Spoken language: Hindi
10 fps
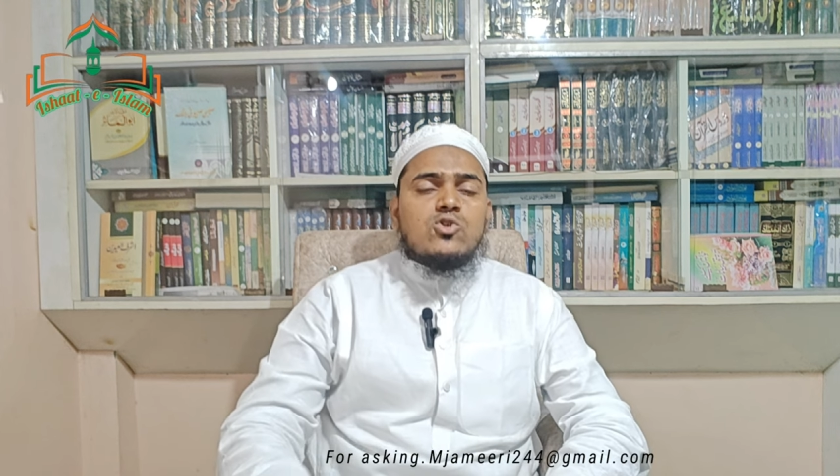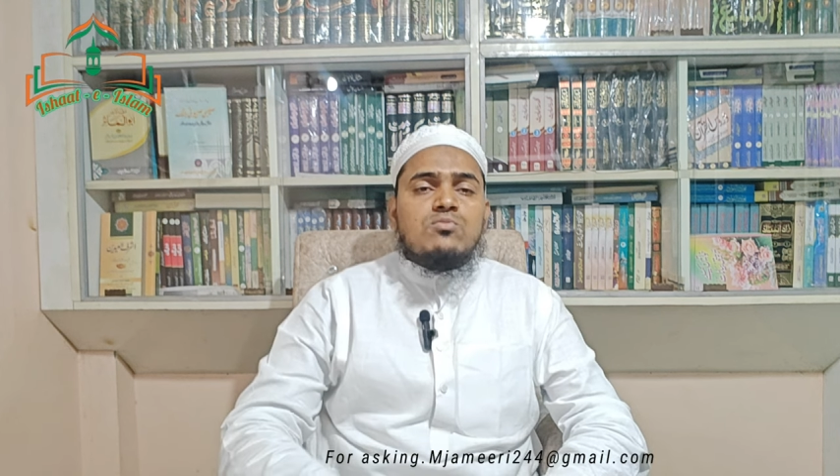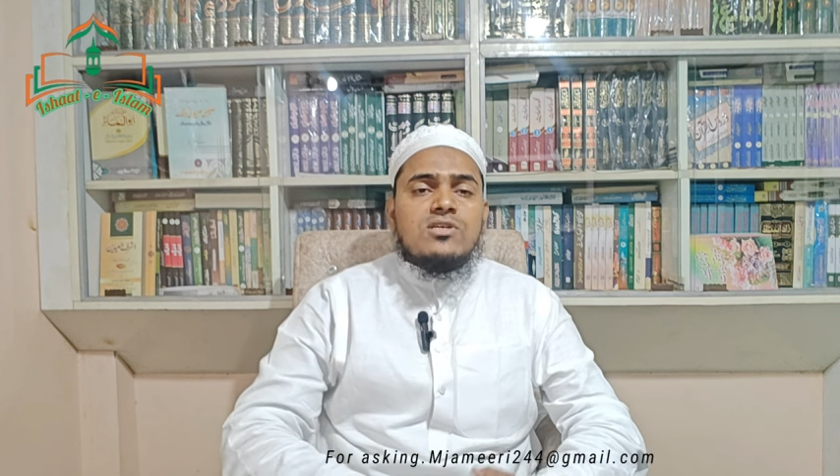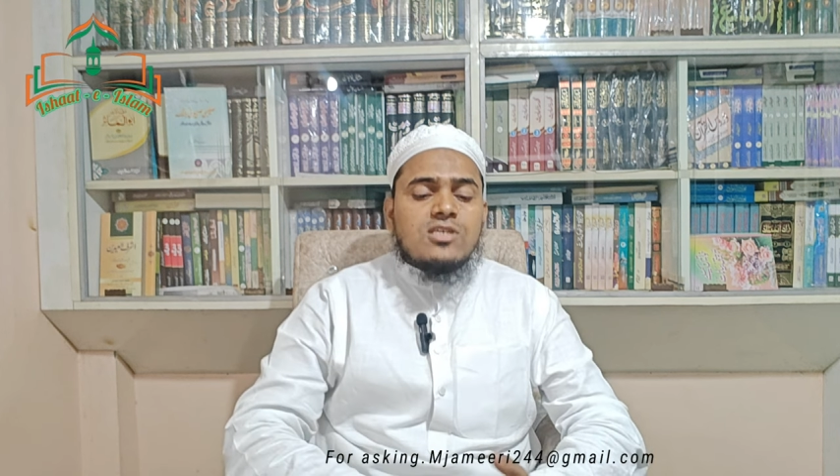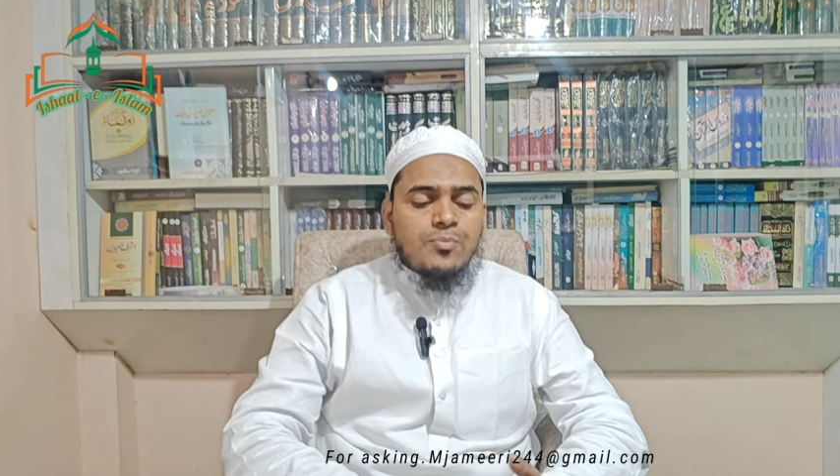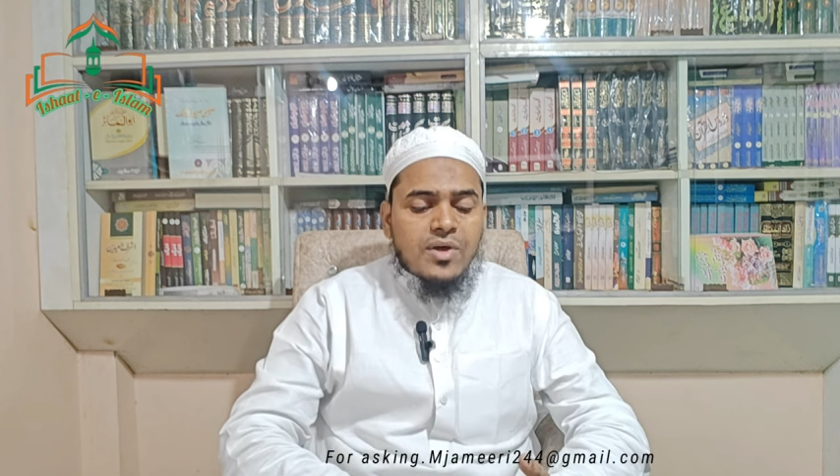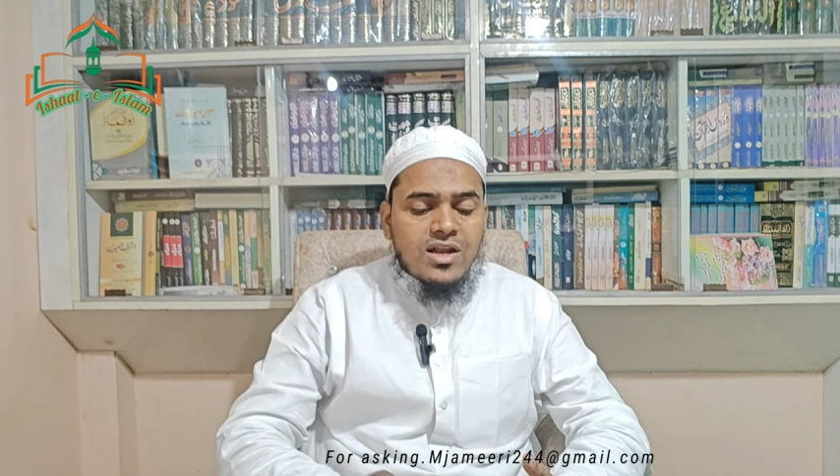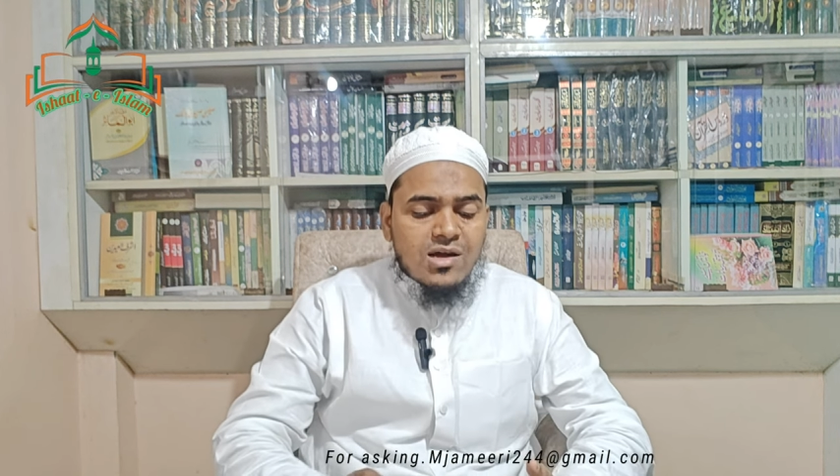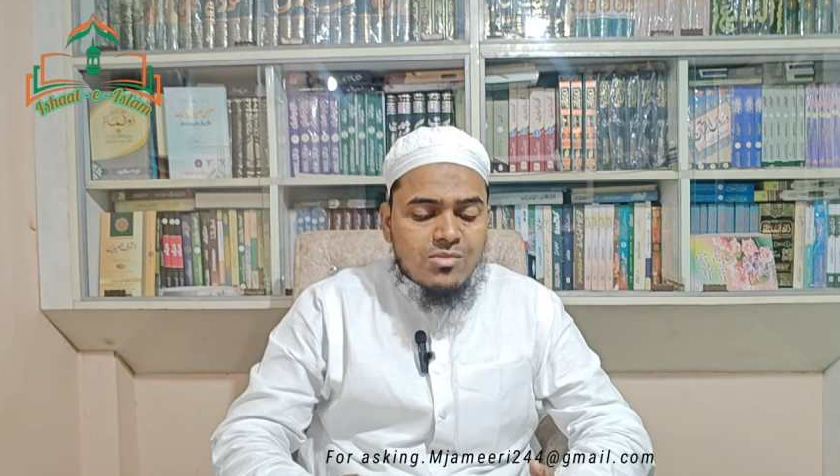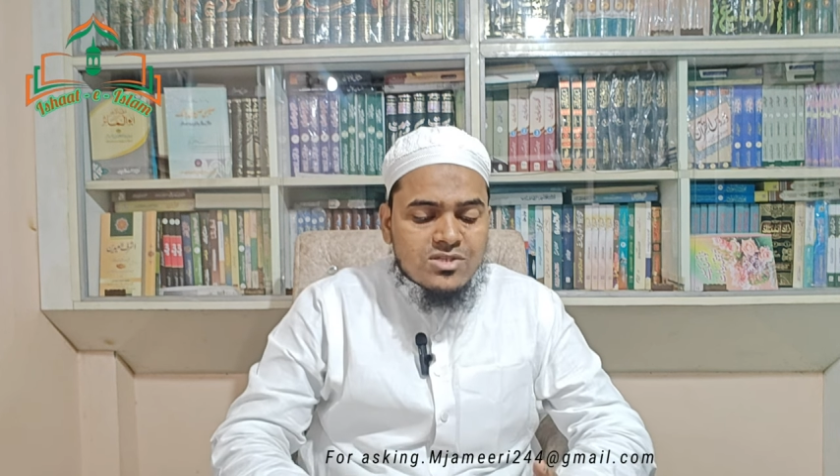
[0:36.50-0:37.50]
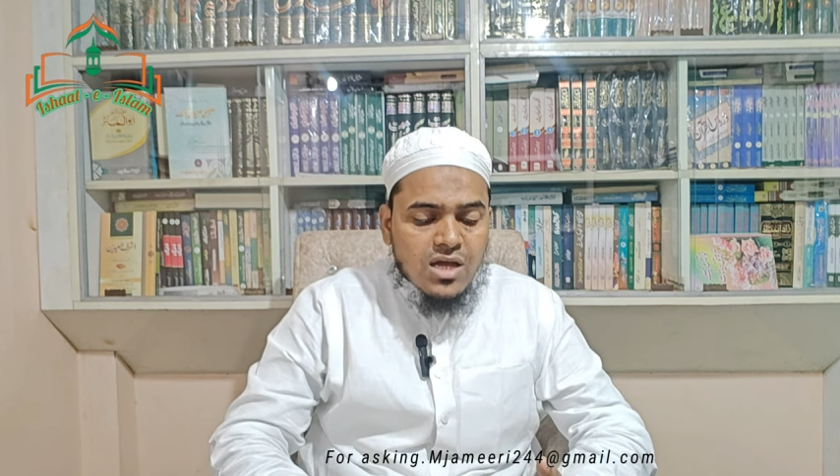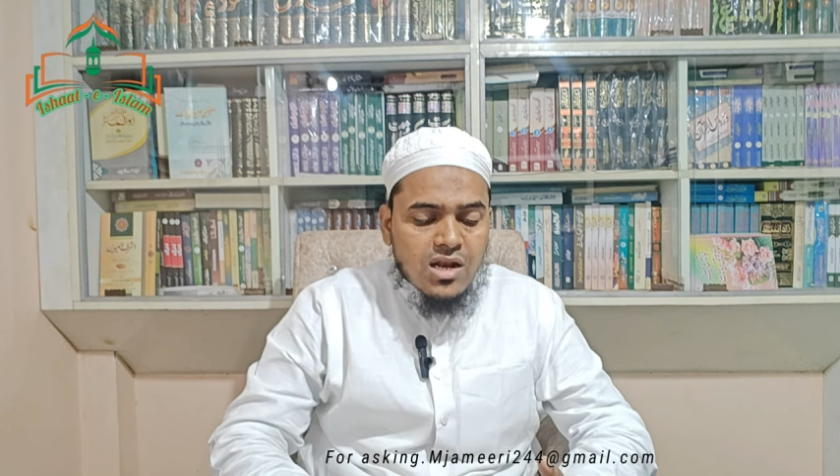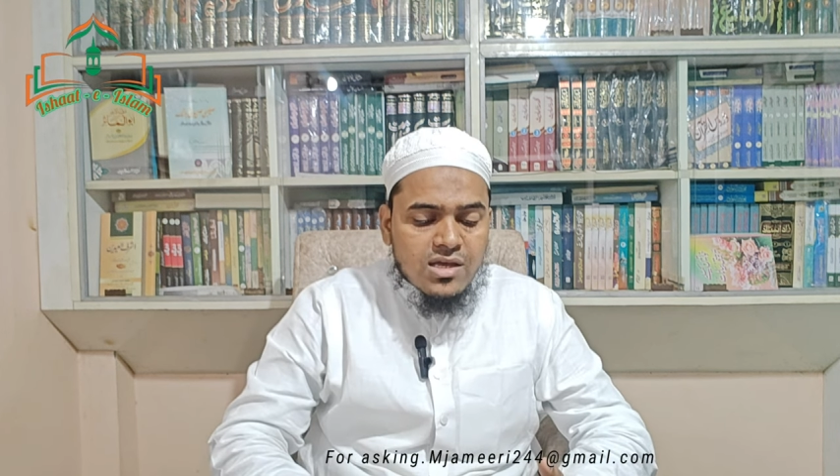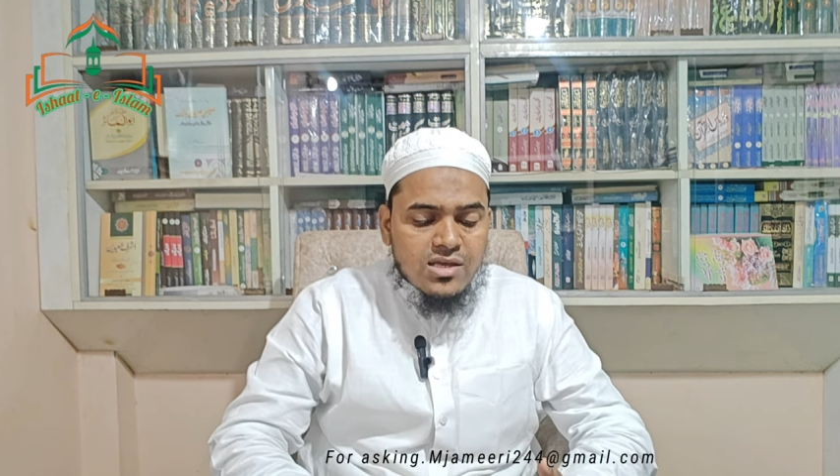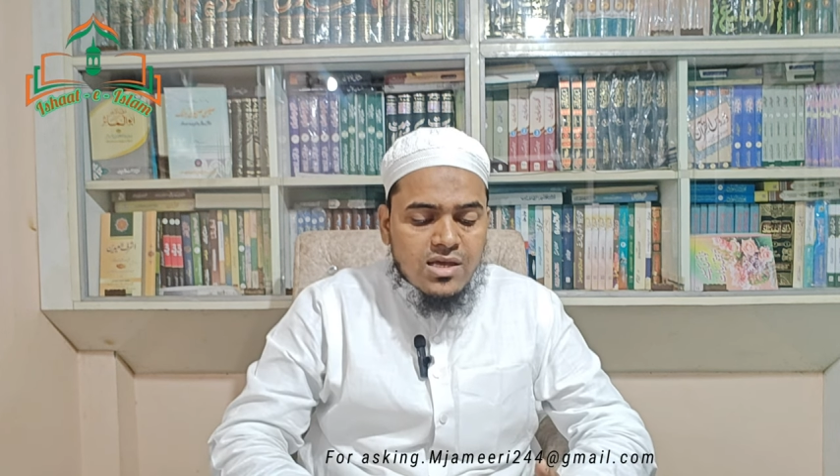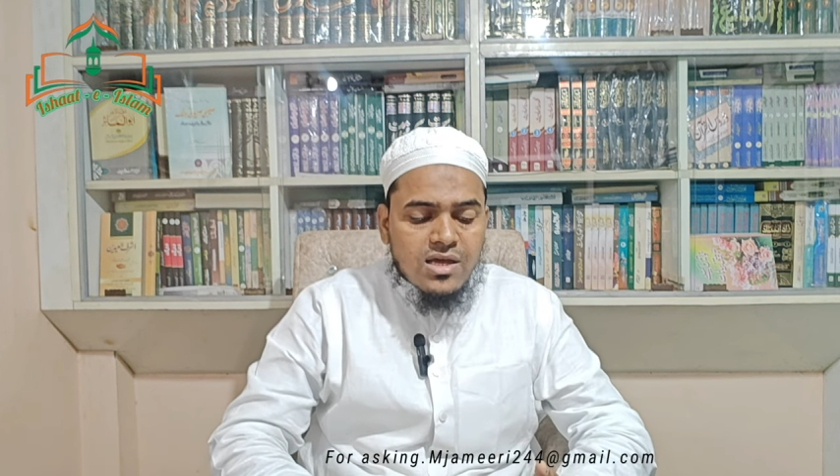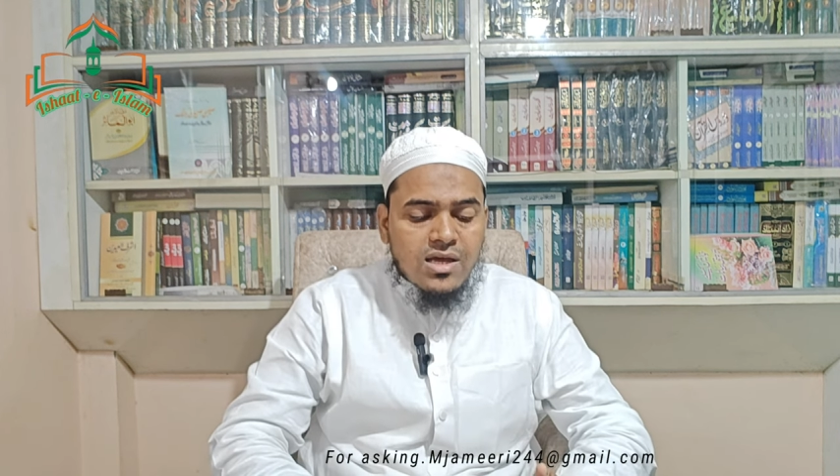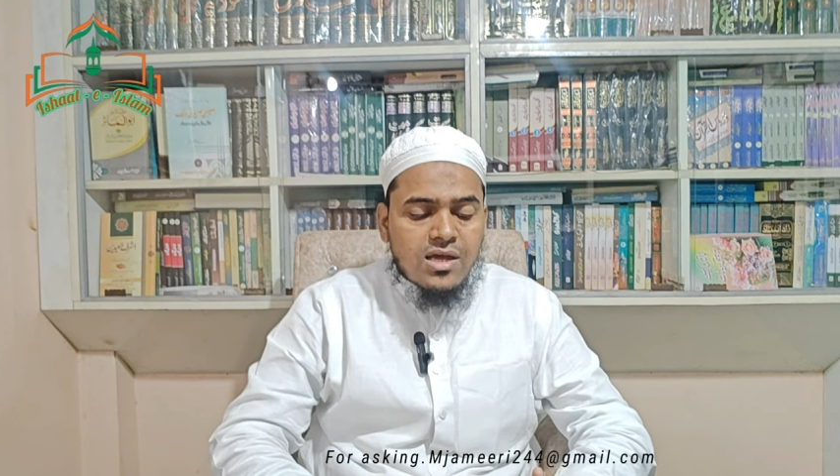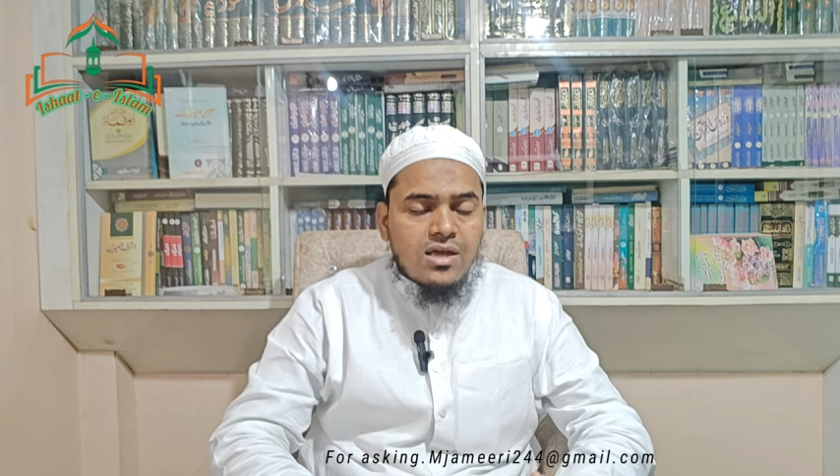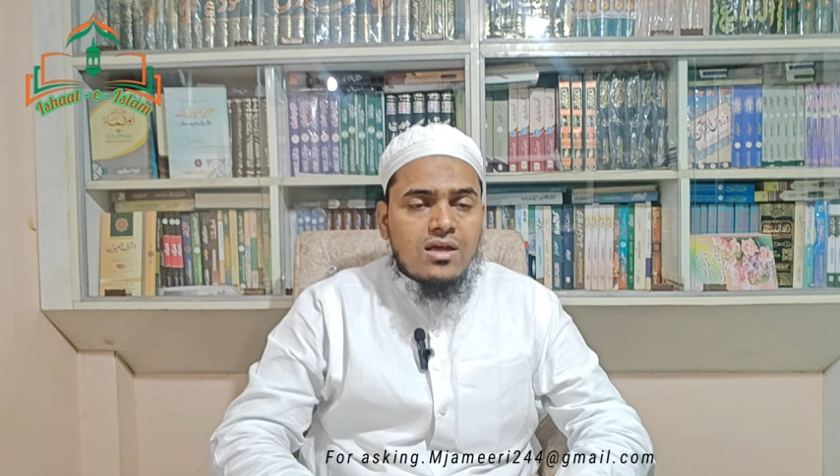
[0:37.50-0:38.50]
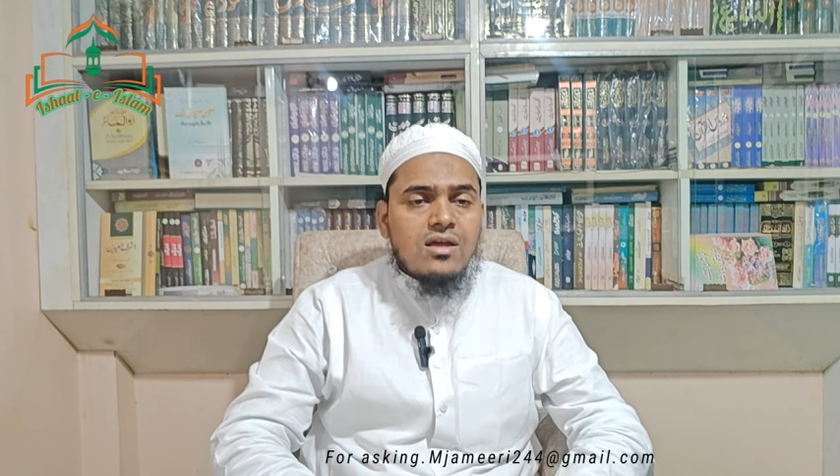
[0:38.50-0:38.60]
उसमें से पहला मसला ये है